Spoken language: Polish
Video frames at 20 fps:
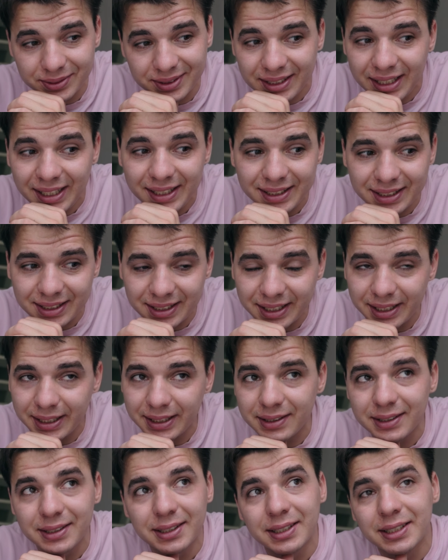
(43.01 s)

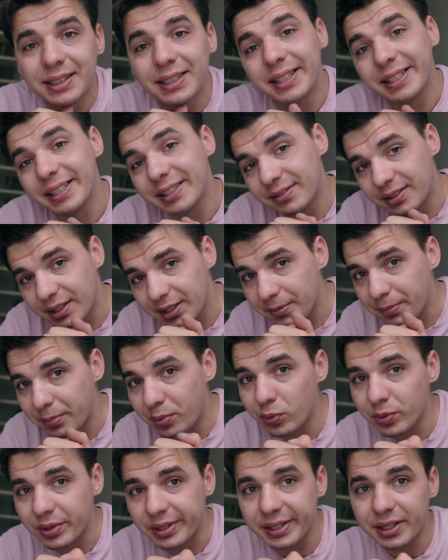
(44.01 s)
Ostatnie
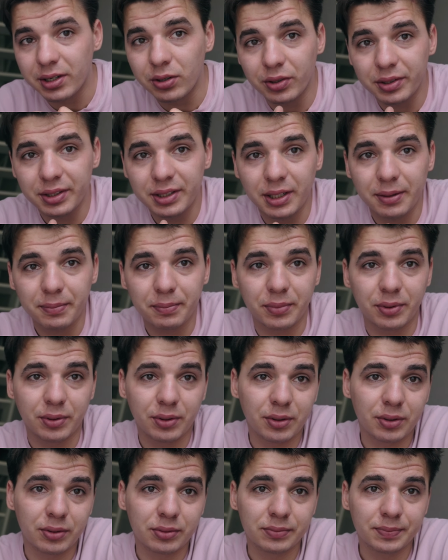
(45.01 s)
2,5 tygodnia,
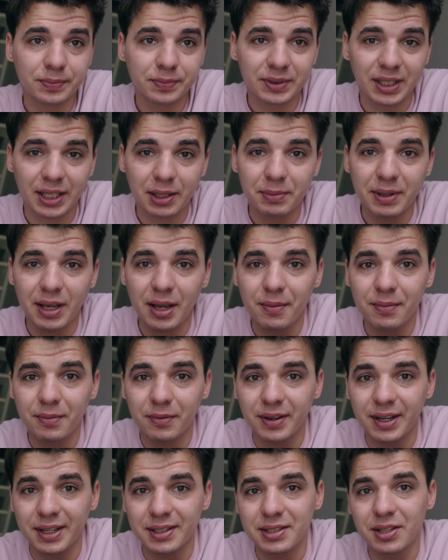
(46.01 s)
bo jak miałem
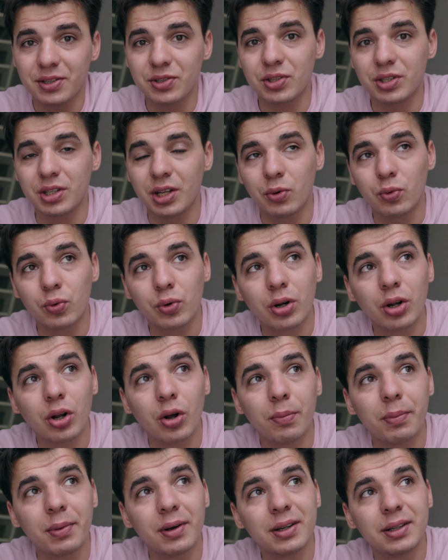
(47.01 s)
wracać na
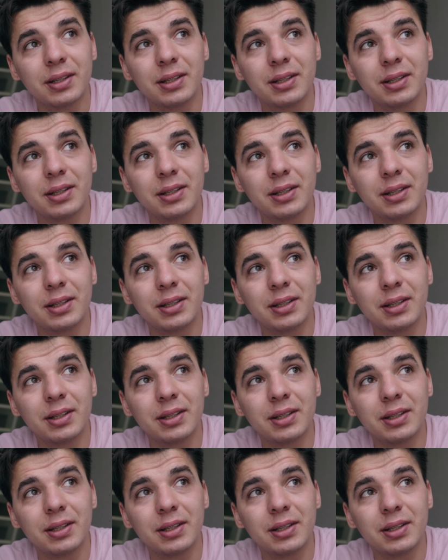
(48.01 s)
urlop,